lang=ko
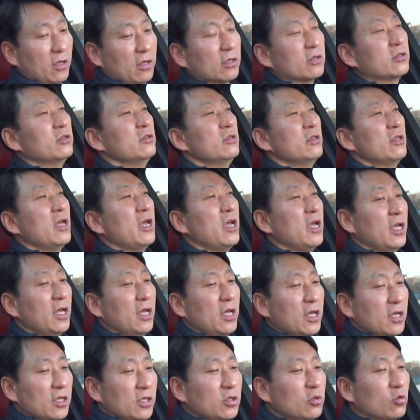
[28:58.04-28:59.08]
근데
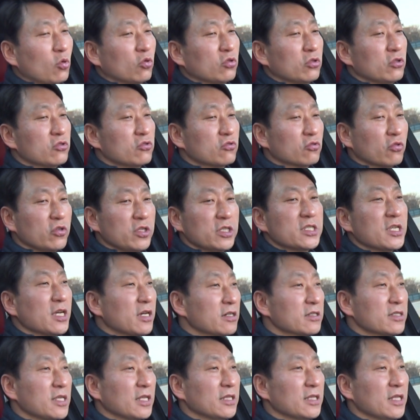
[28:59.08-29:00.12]
이 돈을 주고 이
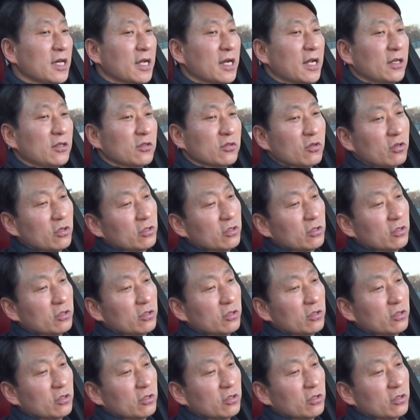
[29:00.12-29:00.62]
차를 산다라는